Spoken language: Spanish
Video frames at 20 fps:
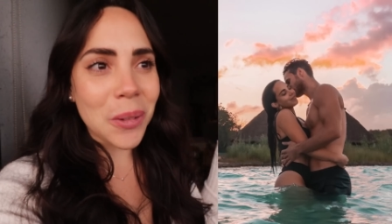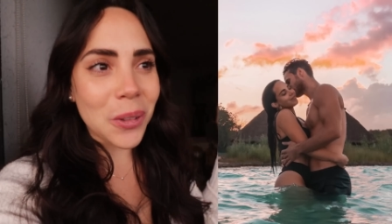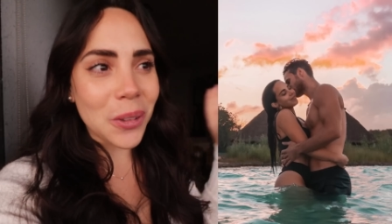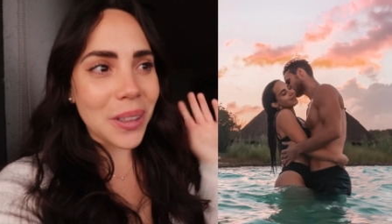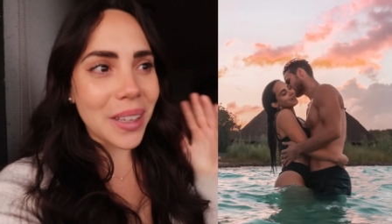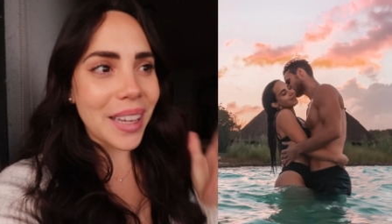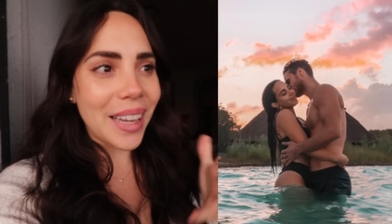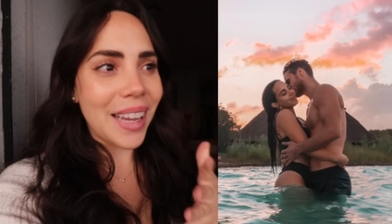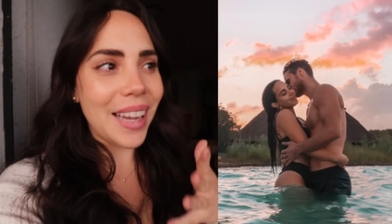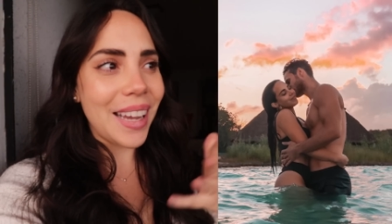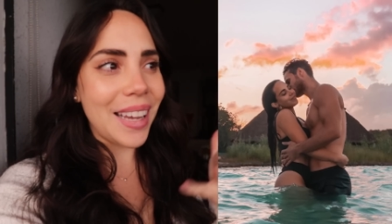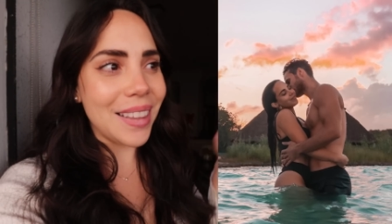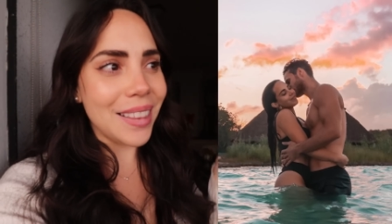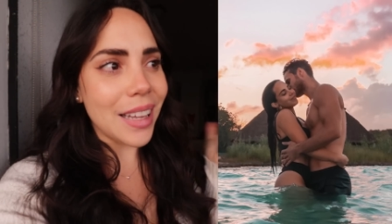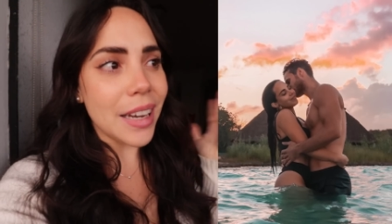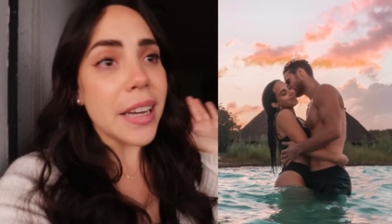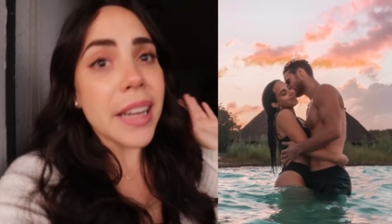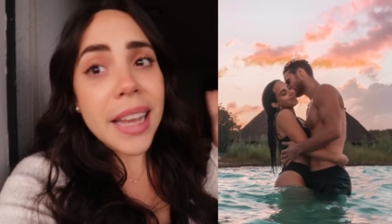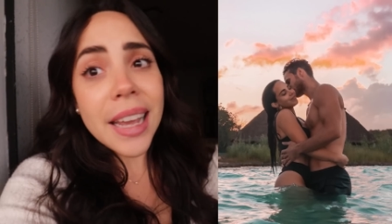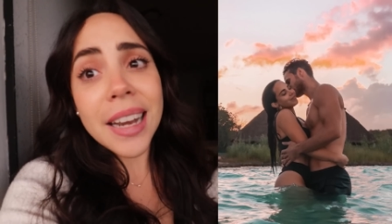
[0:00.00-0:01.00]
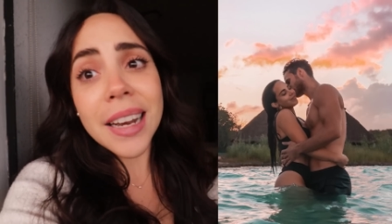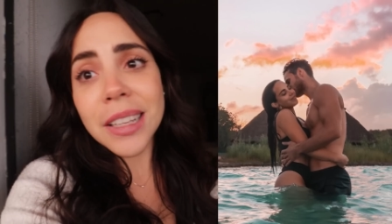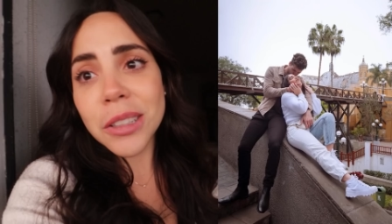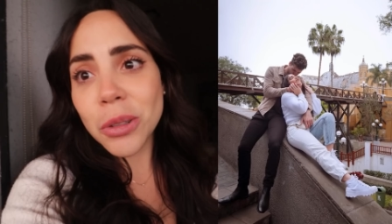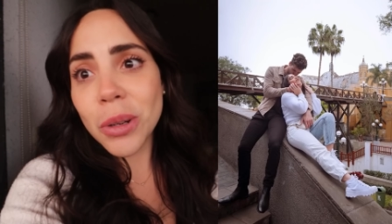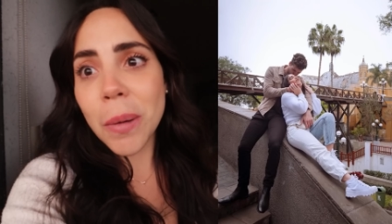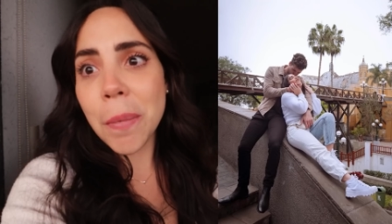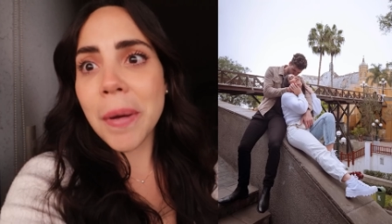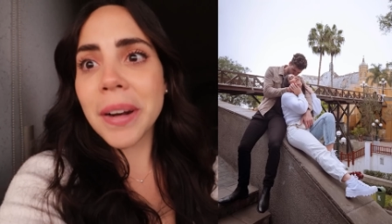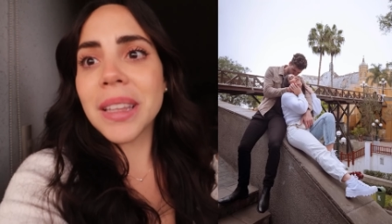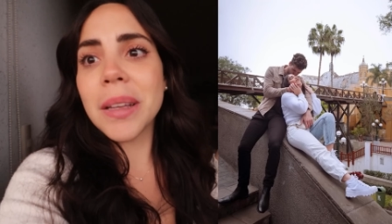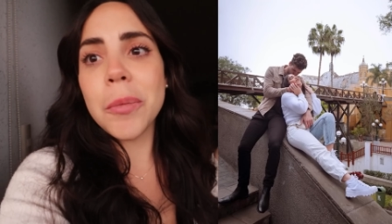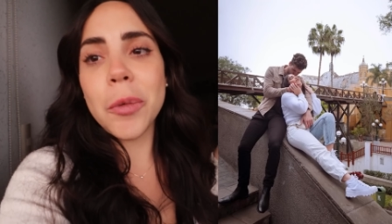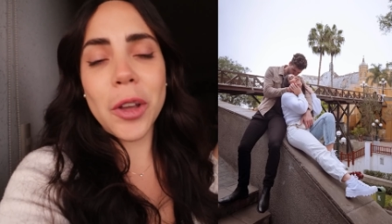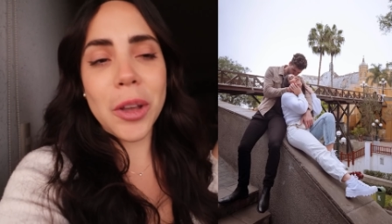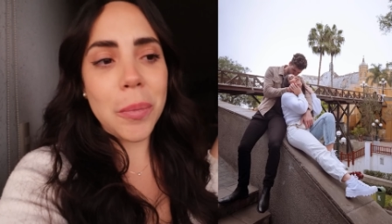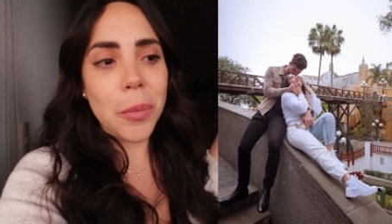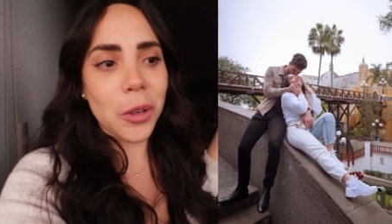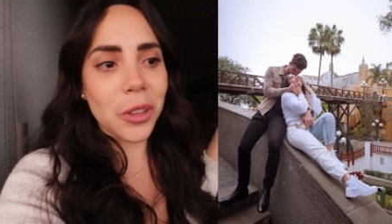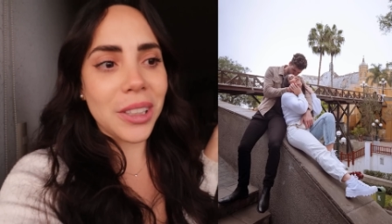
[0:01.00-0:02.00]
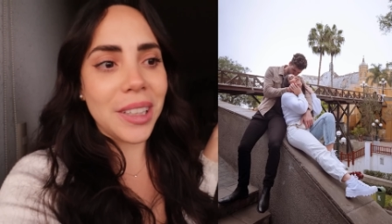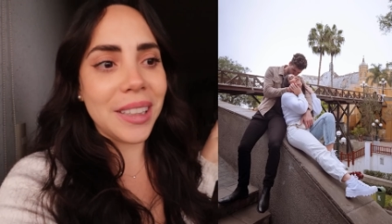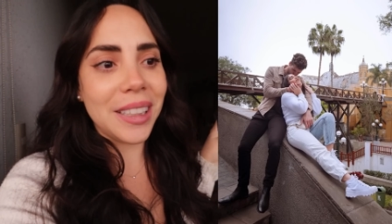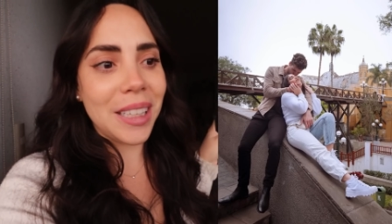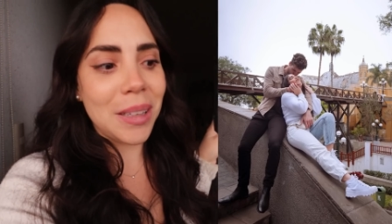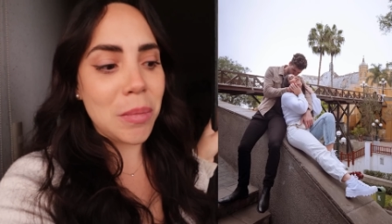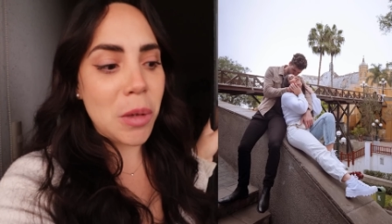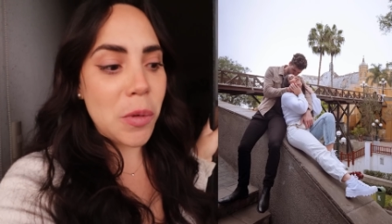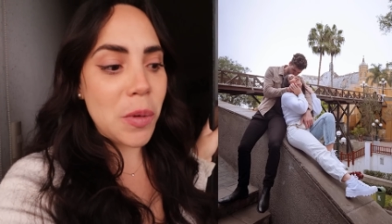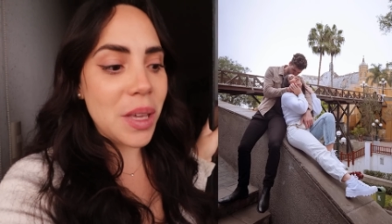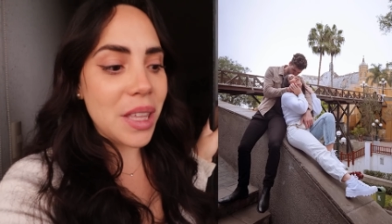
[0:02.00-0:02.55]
porque Daniel es una parte muy importante de mi